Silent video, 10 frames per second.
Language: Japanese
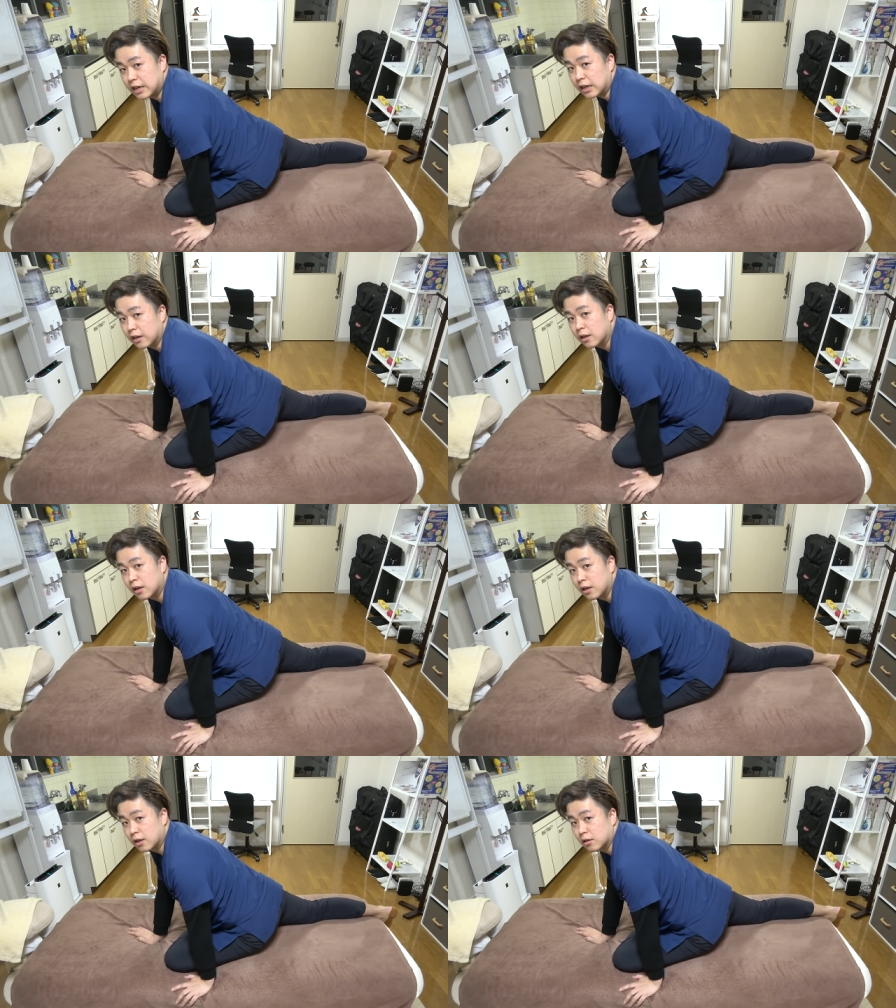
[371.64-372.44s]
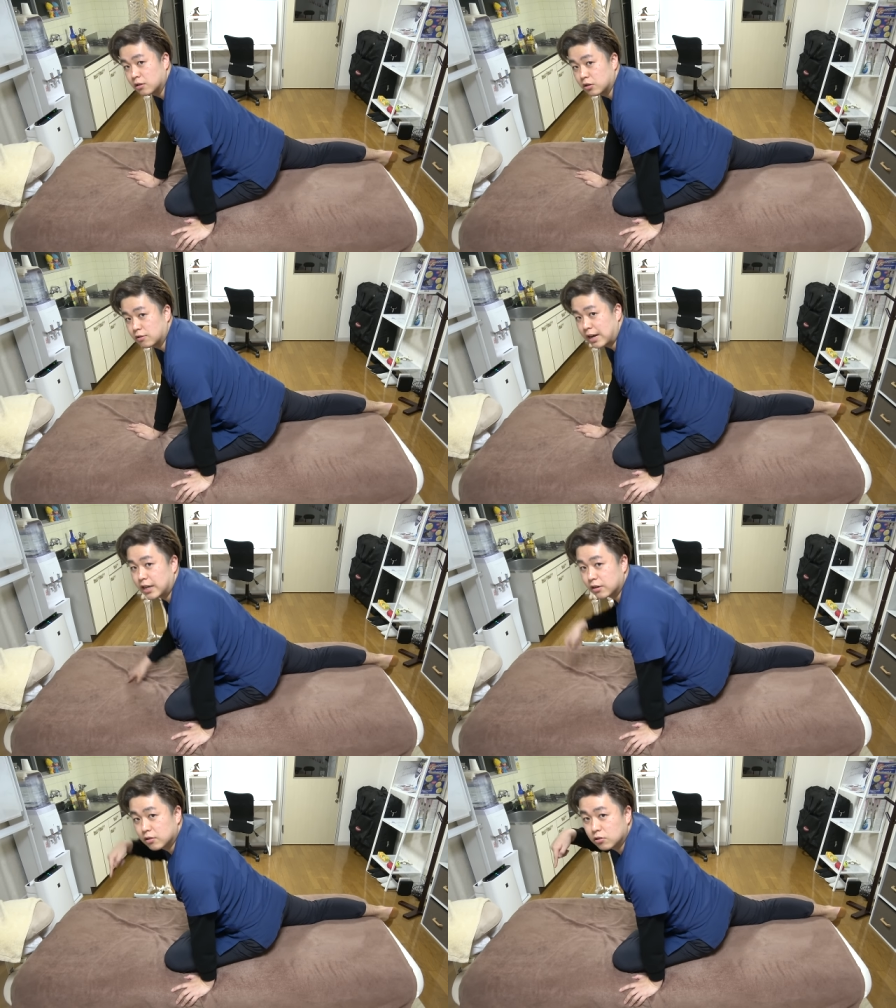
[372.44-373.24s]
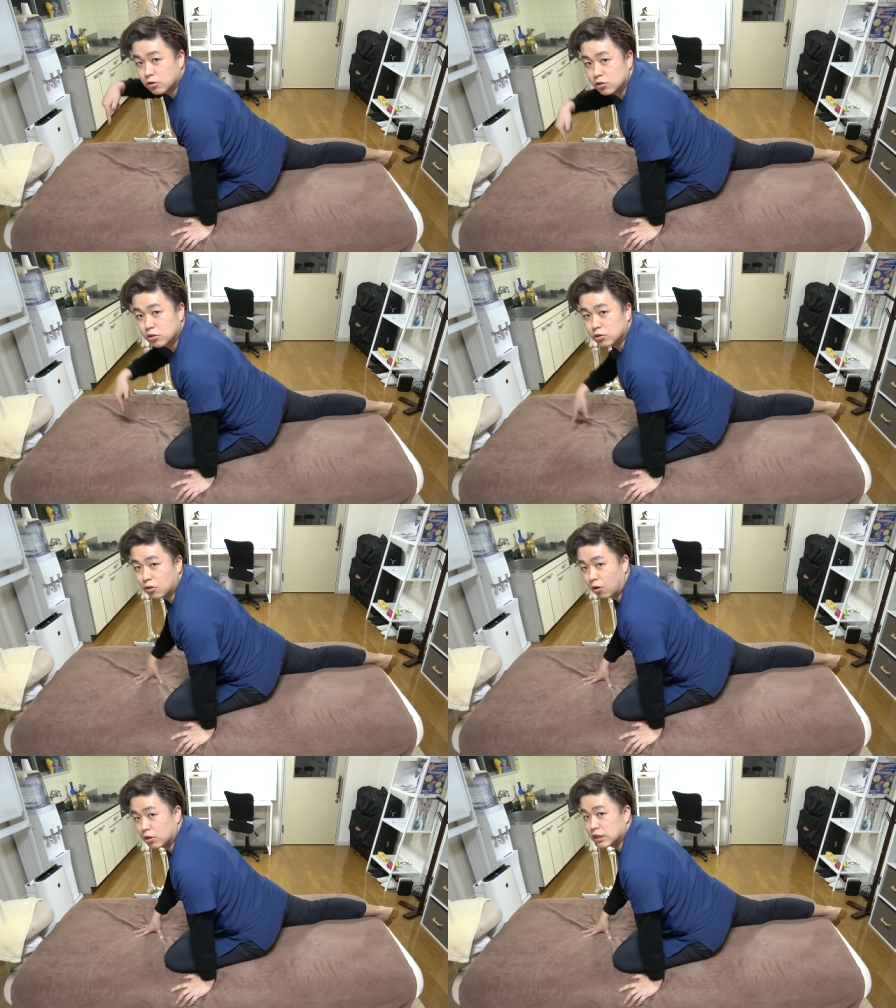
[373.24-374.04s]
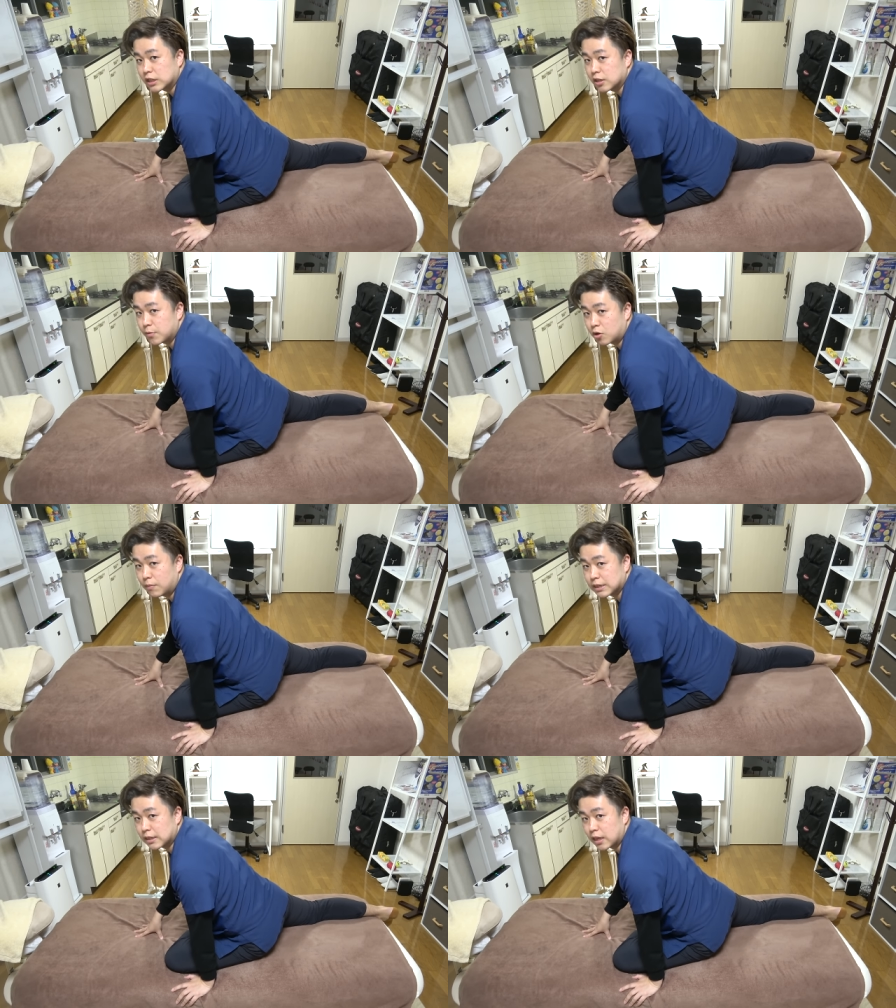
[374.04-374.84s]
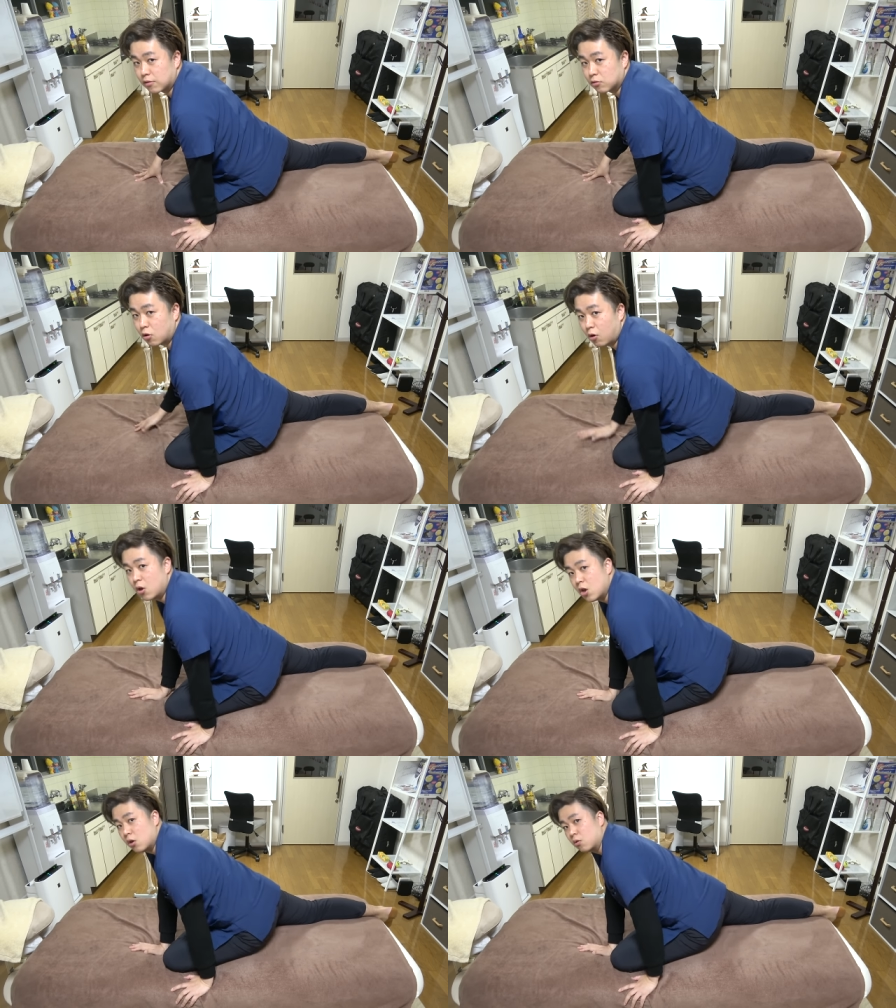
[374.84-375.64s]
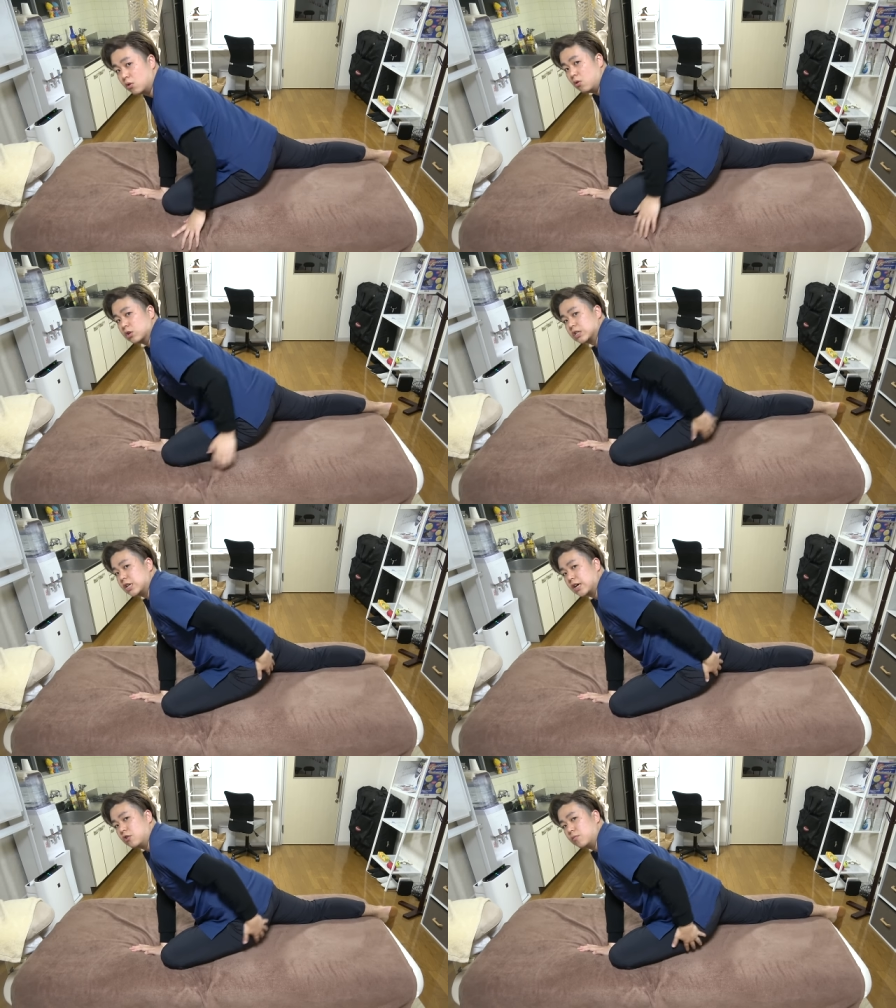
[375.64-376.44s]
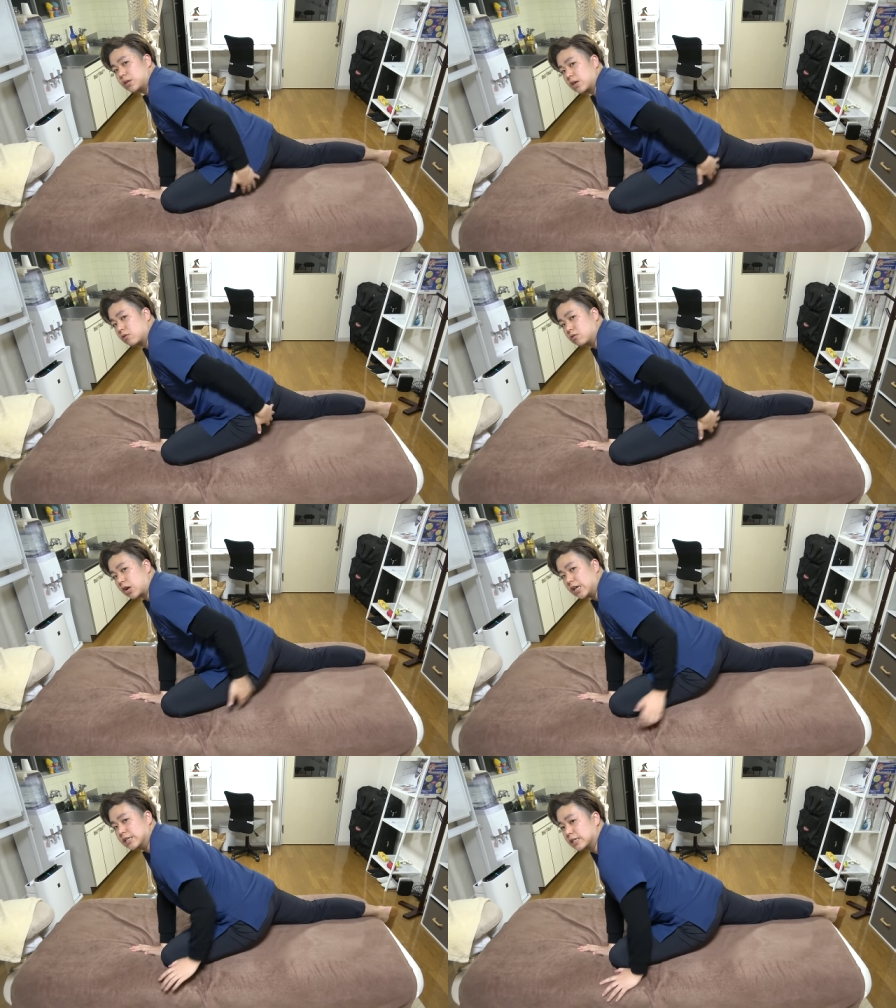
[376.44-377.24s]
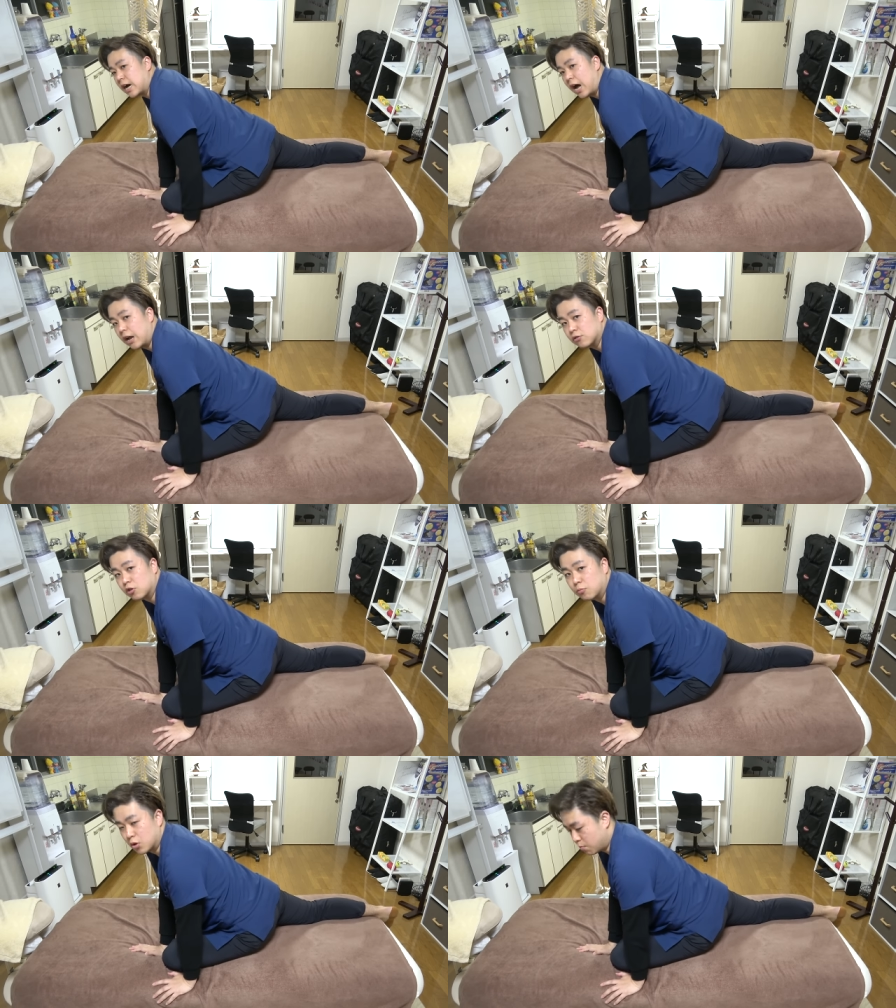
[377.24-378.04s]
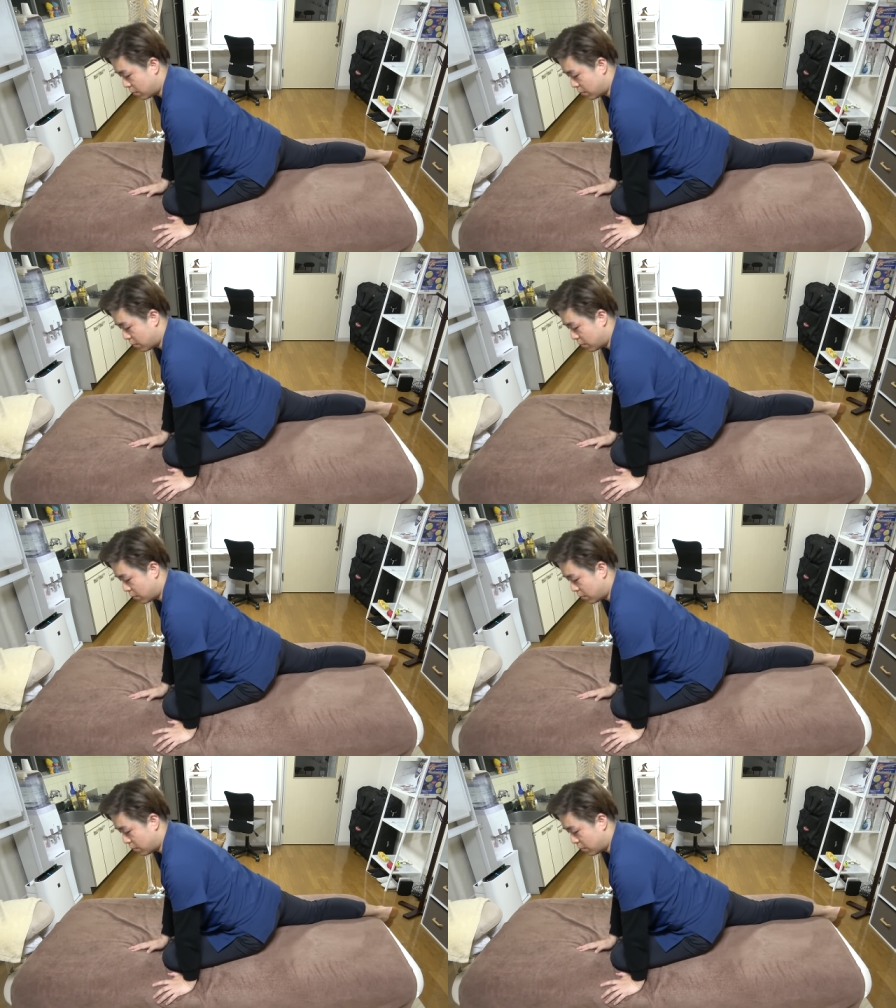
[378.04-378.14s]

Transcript: に床にぐーっと沈み込ませていくとこのお尻が伸びてくる感じがあると思い